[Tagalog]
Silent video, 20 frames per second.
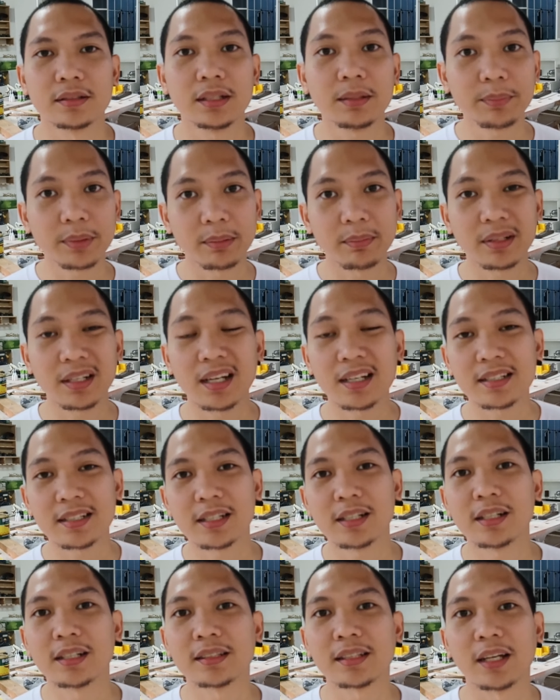syempre mag a
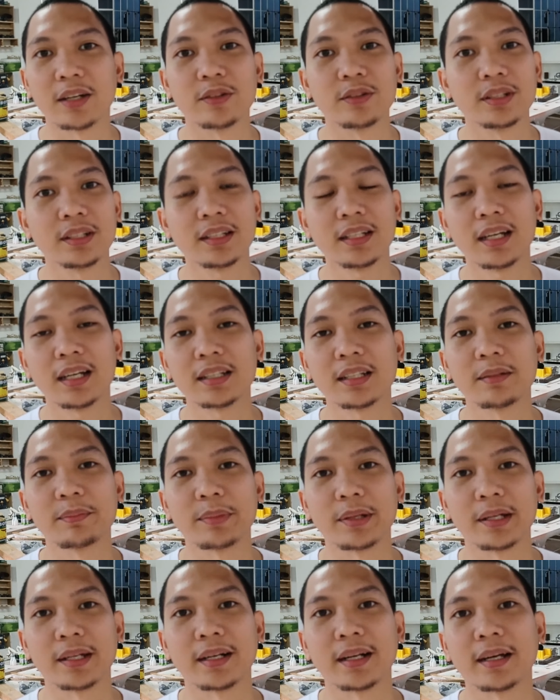lang tayo ulit ng ating
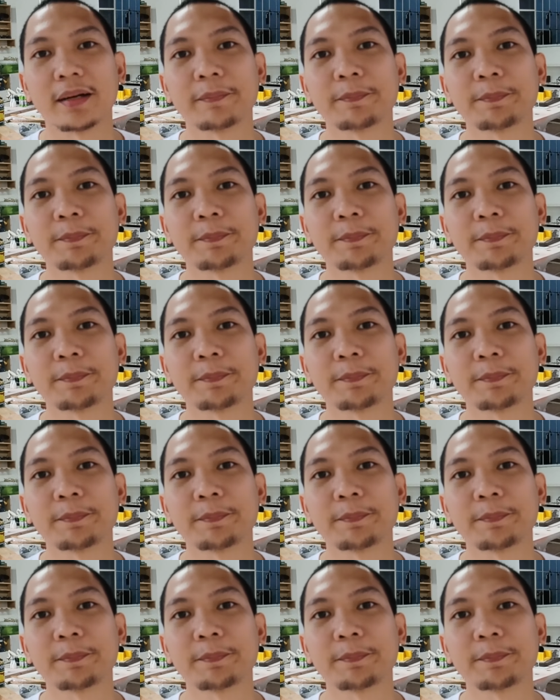pera.